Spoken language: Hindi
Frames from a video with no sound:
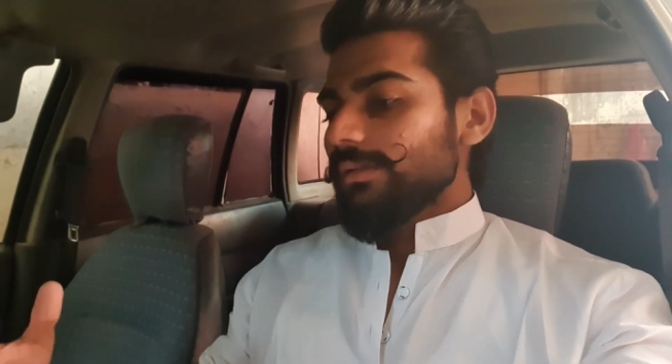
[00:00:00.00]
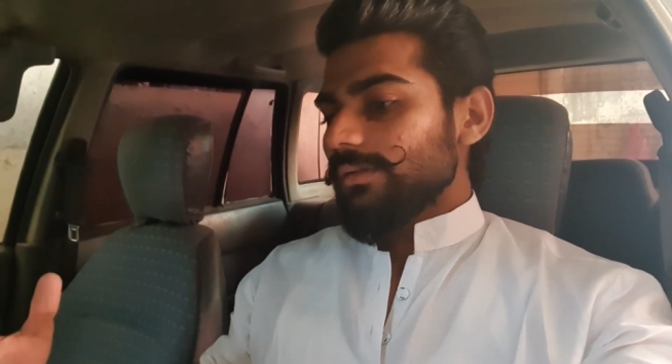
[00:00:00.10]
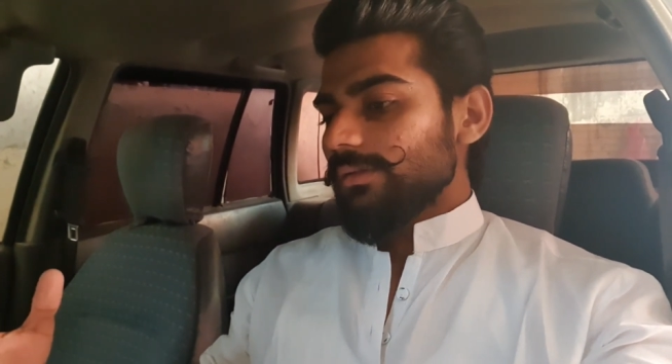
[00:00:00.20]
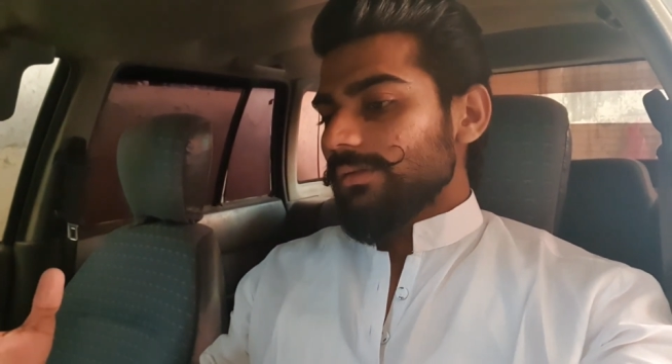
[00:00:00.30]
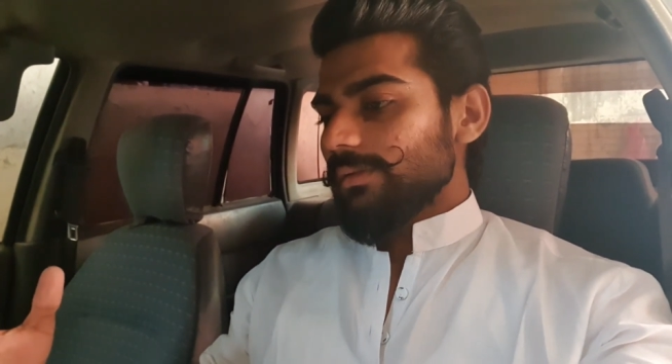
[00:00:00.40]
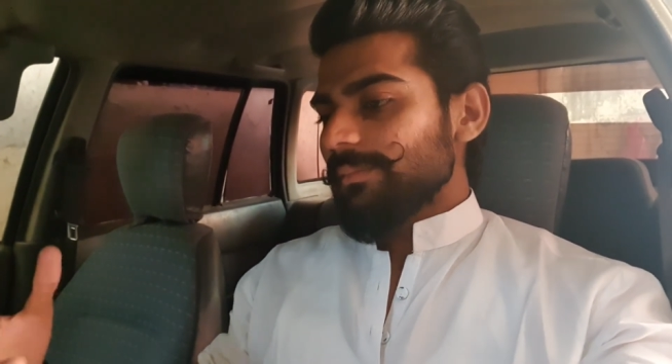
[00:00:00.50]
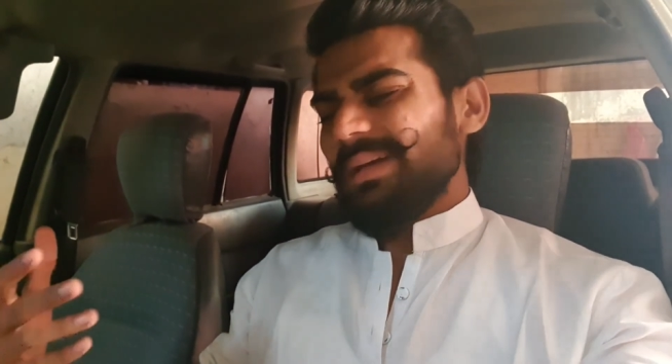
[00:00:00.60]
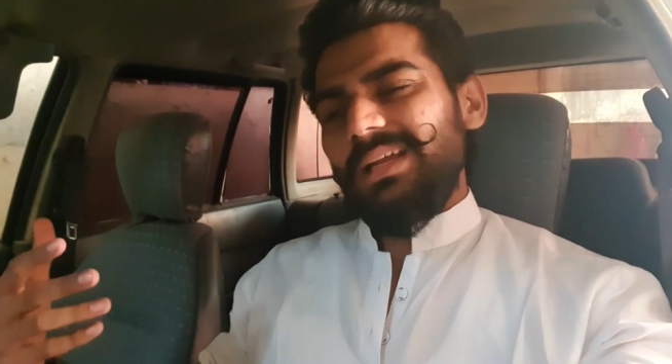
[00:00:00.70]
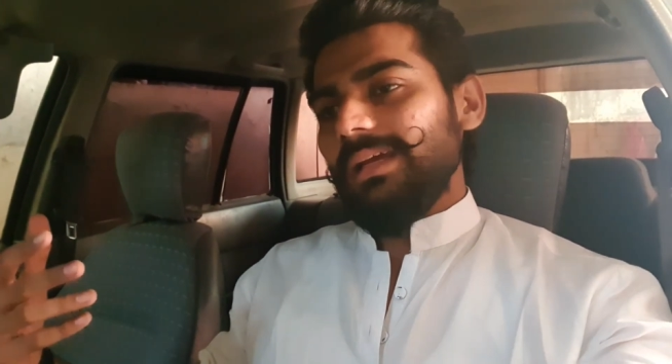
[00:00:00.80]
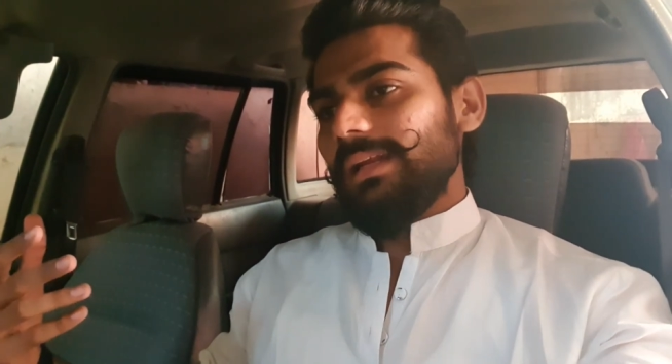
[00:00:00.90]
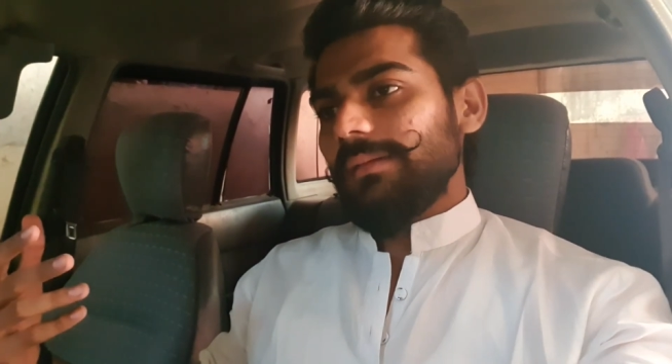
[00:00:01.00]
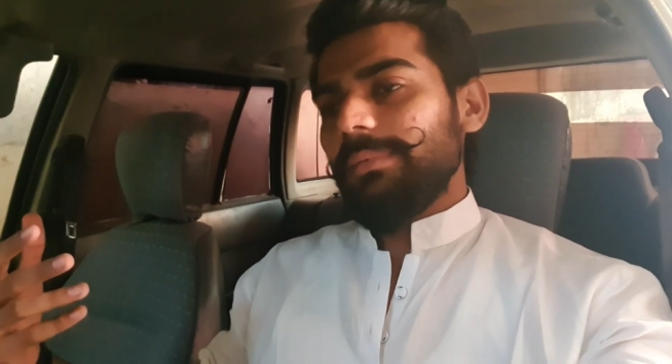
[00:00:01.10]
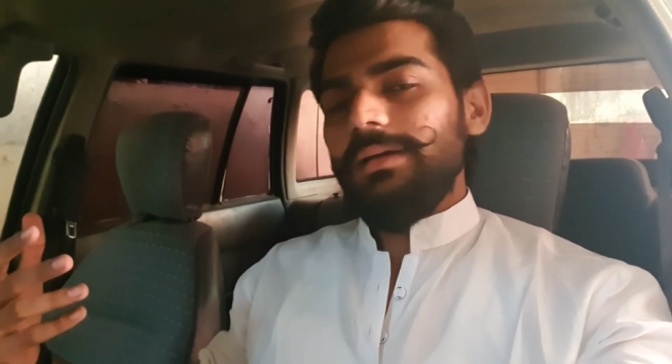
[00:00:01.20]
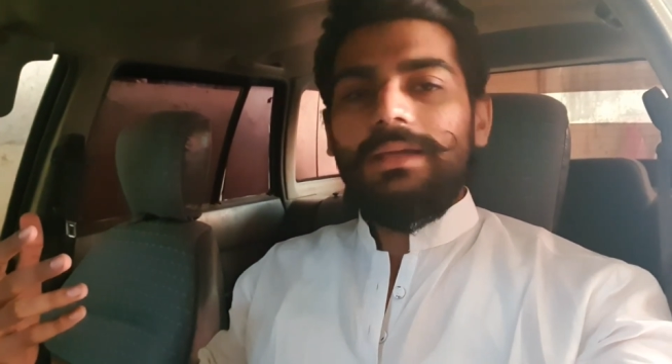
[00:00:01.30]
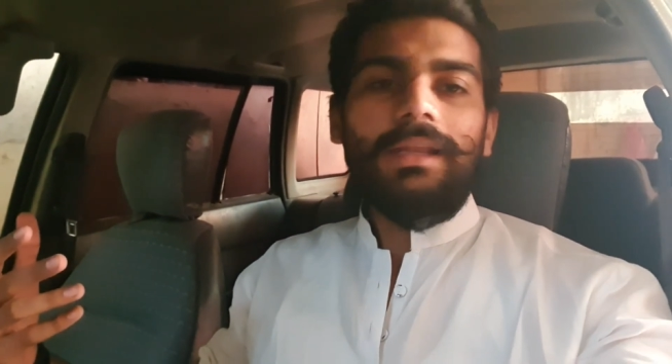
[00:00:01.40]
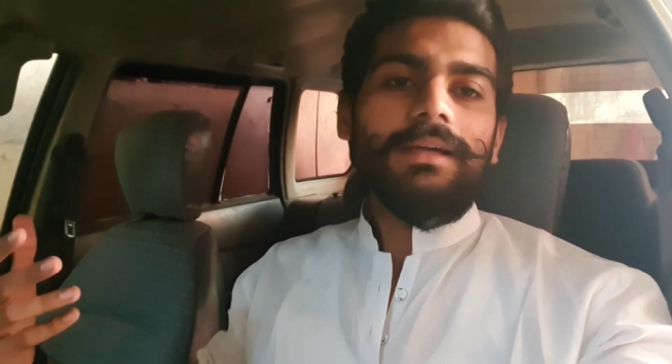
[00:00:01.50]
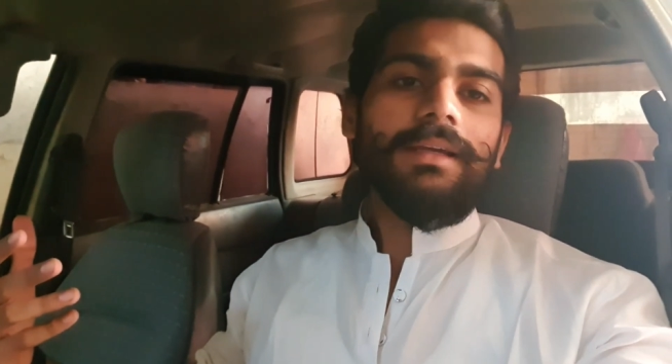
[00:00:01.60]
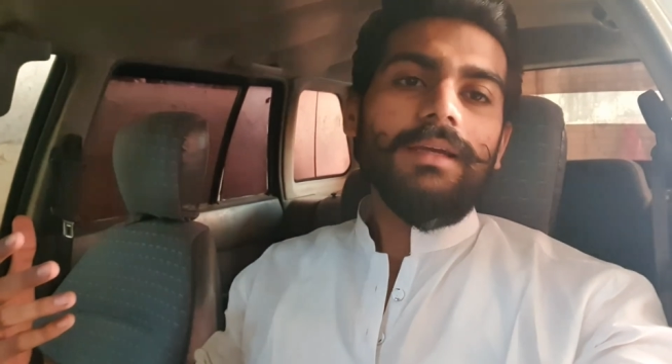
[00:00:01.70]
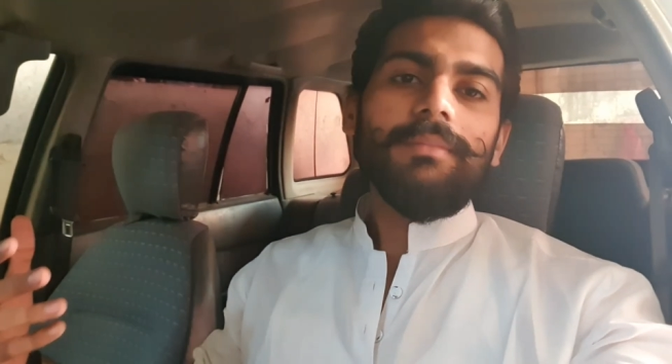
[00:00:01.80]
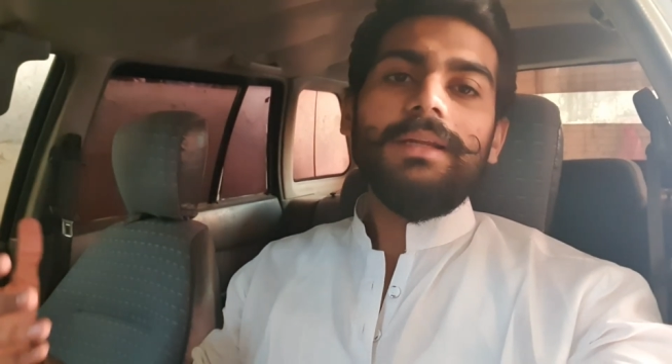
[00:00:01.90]
तो मेरे ये लगभग क्या
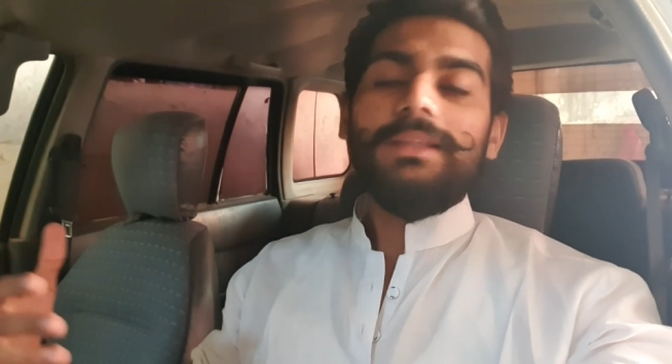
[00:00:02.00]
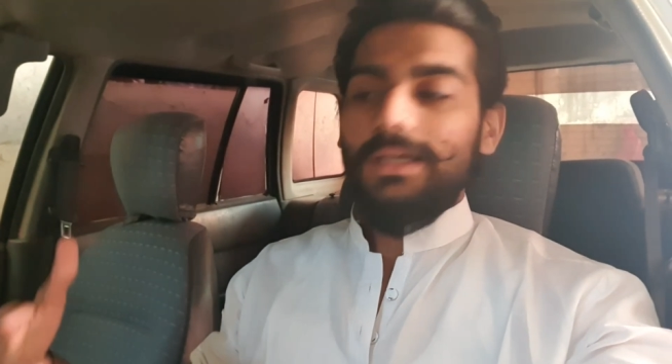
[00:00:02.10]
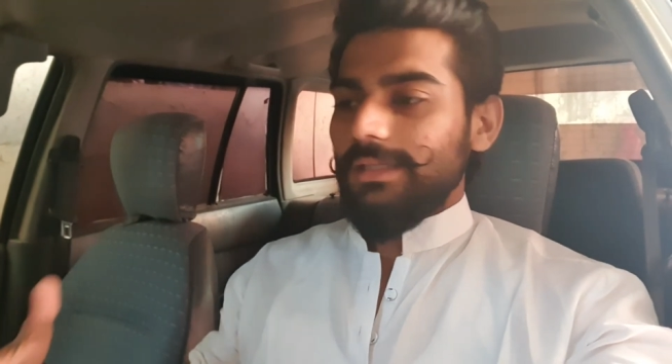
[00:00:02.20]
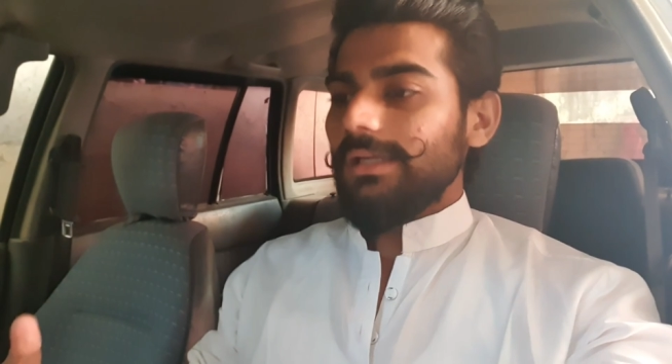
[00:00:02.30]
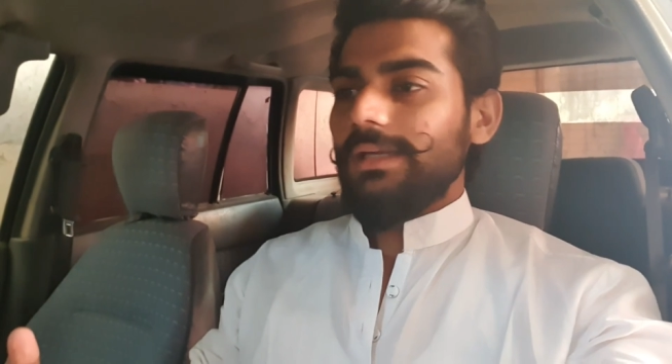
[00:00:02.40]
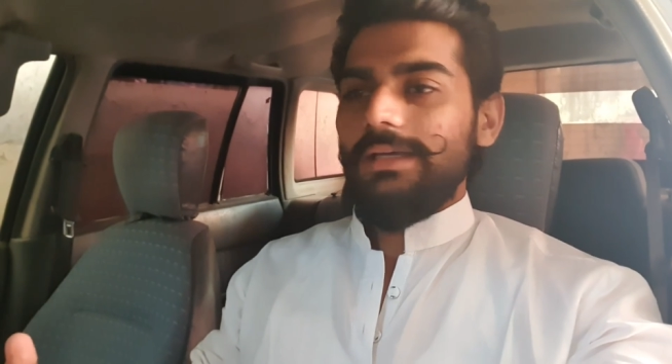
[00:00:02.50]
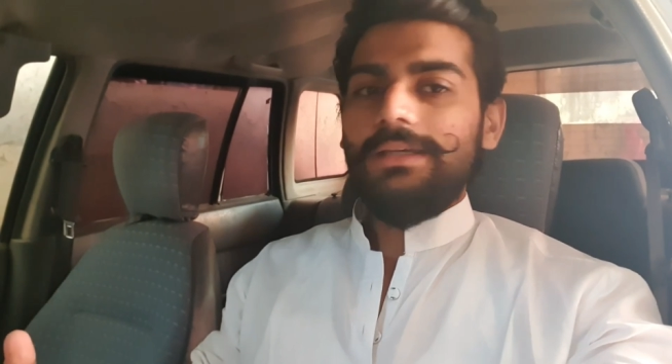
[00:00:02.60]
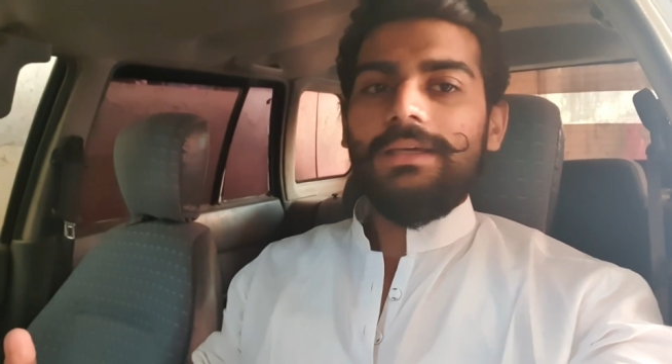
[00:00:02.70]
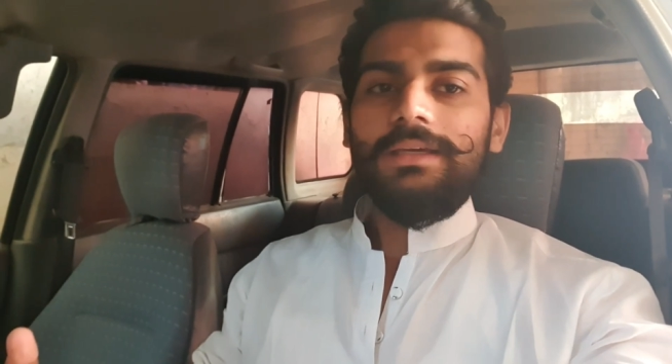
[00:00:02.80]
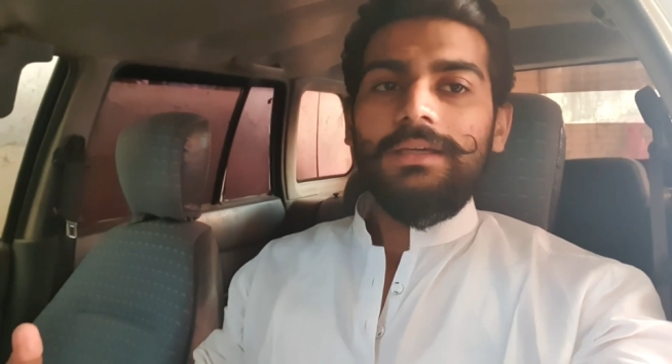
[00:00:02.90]
लगेंगे मेरे ज़्यादा ही लगेंगे